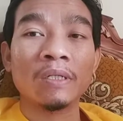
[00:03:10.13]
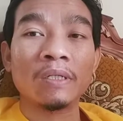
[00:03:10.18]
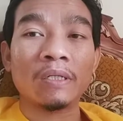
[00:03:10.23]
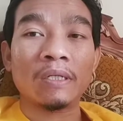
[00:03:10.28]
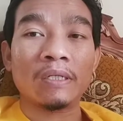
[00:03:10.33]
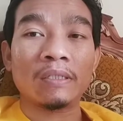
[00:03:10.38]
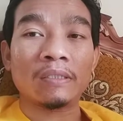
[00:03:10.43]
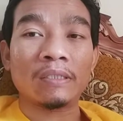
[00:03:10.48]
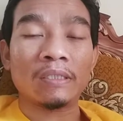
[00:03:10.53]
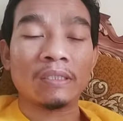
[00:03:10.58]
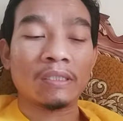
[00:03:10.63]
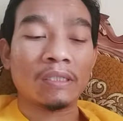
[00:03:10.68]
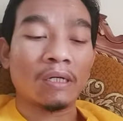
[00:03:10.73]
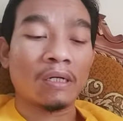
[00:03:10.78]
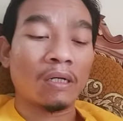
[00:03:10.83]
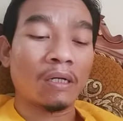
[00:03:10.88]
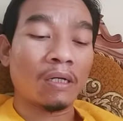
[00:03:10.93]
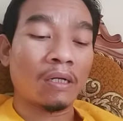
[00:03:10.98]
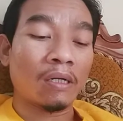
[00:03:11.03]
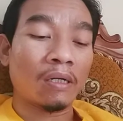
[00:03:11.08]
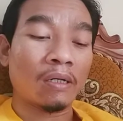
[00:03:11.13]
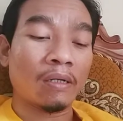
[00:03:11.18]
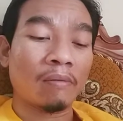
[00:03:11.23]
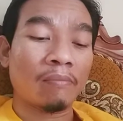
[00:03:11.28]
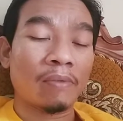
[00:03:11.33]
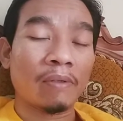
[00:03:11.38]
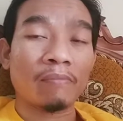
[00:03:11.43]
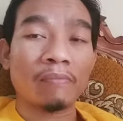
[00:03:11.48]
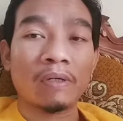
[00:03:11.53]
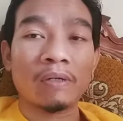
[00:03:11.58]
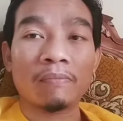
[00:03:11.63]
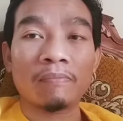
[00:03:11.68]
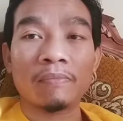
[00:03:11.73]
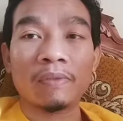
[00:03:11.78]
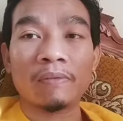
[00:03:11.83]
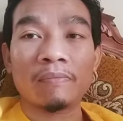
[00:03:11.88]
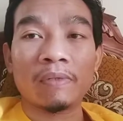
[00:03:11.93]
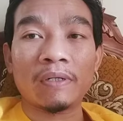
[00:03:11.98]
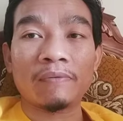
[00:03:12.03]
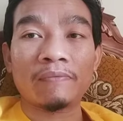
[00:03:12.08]
dan jika memang
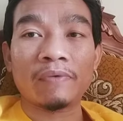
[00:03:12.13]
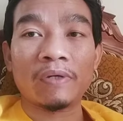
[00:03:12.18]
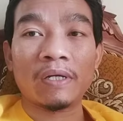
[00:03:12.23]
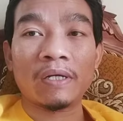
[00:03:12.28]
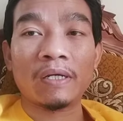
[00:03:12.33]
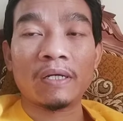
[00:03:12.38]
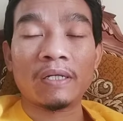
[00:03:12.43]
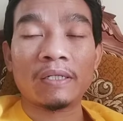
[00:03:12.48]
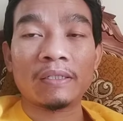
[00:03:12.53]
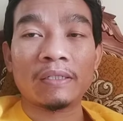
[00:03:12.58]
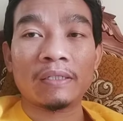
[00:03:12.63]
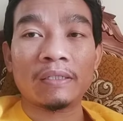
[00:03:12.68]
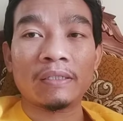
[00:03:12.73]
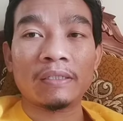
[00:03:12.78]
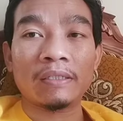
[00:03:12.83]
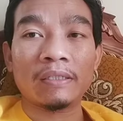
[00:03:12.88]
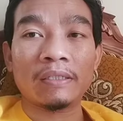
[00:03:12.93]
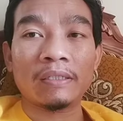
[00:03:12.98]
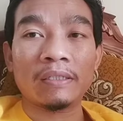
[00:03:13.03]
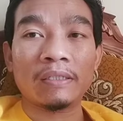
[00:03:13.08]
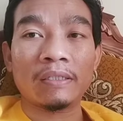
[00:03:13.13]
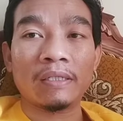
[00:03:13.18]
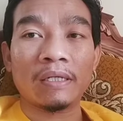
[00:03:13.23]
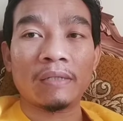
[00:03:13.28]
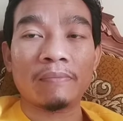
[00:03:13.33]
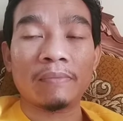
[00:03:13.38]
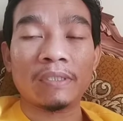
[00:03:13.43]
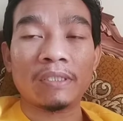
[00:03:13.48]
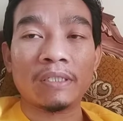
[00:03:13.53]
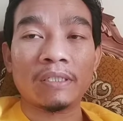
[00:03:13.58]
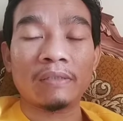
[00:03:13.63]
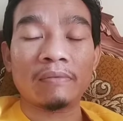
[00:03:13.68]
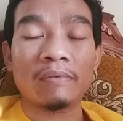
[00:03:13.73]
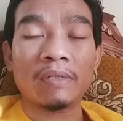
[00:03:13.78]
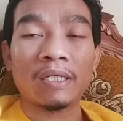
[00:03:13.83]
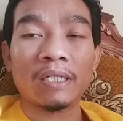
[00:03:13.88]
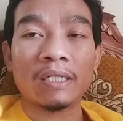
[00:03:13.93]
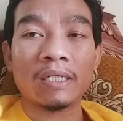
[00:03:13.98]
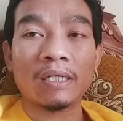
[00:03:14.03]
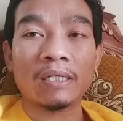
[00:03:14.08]
bermanfaat nanti dia bisa
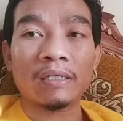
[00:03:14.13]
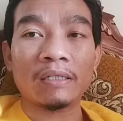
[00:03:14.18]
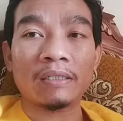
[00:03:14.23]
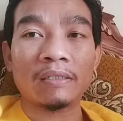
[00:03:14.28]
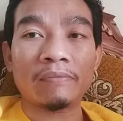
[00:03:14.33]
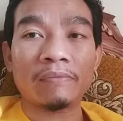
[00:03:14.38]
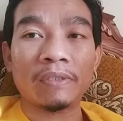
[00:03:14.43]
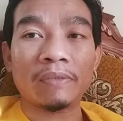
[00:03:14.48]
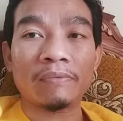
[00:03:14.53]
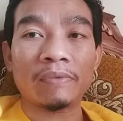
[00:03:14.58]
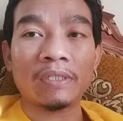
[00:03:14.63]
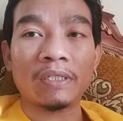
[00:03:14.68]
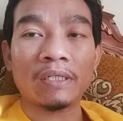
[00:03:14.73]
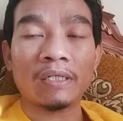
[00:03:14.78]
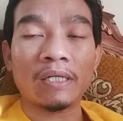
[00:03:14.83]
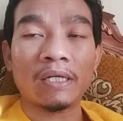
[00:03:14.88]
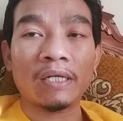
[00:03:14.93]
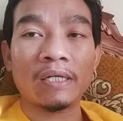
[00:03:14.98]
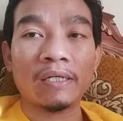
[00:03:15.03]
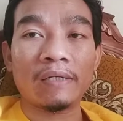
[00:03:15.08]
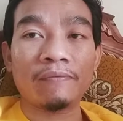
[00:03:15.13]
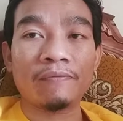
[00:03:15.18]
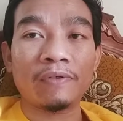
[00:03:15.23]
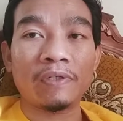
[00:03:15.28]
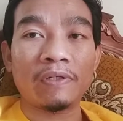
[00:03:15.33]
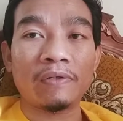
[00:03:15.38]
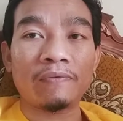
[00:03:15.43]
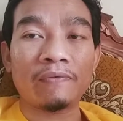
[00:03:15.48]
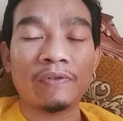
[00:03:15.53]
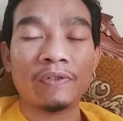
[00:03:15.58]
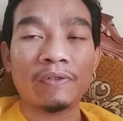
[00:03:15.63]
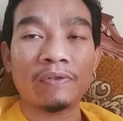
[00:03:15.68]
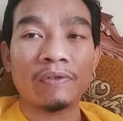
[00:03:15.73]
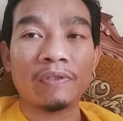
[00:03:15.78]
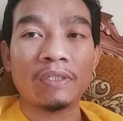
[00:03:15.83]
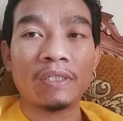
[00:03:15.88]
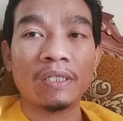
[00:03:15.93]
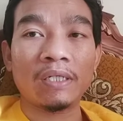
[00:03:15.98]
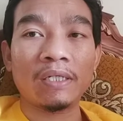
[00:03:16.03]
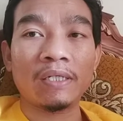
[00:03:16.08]
dibagikan ke teman-teman yang lain
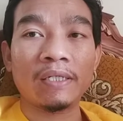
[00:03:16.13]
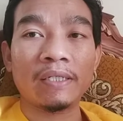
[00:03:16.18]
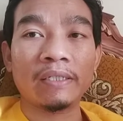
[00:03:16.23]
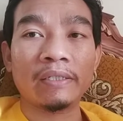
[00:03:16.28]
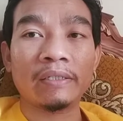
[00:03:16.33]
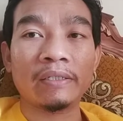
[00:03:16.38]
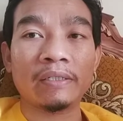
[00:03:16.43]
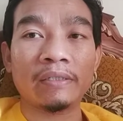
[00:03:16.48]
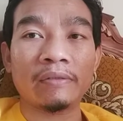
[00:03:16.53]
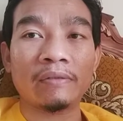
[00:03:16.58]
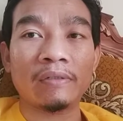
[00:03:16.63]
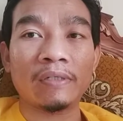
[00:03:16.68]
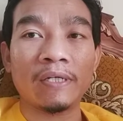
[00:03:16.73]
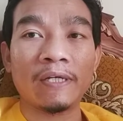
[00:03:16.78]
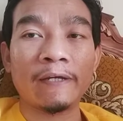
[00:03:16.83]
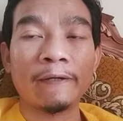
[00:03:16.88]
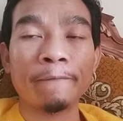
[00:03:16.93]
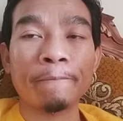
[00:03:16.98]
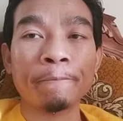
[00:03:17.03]
video-videonya gitu ya